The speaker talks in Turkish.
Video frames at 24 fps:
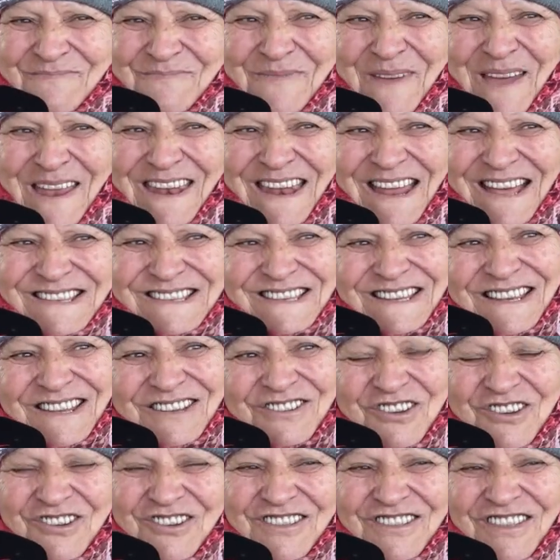Ben Nasırlı
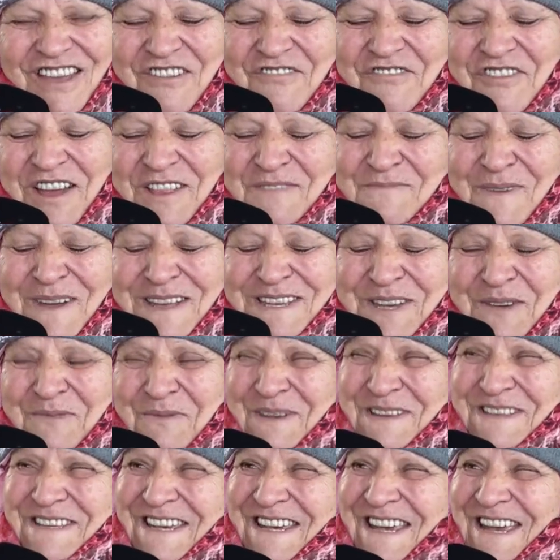Köyü'nden Fatma
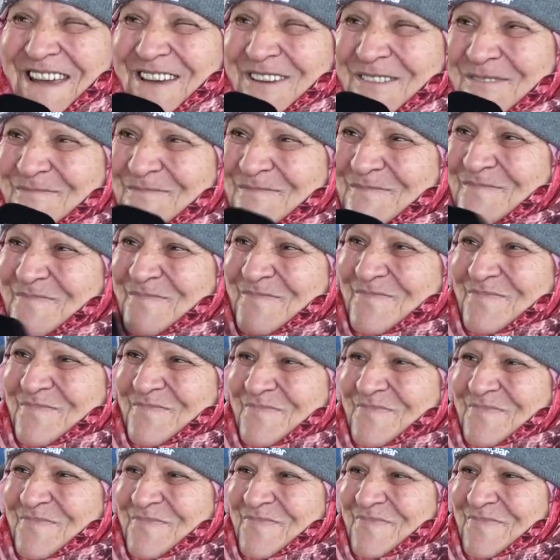Ceveci. Ee,
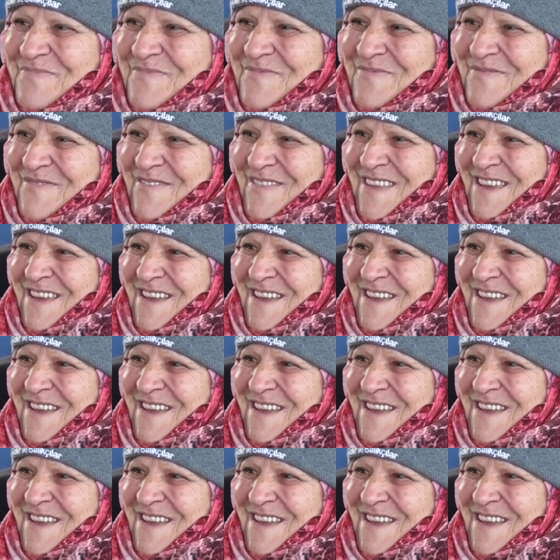Fatma Hanım bu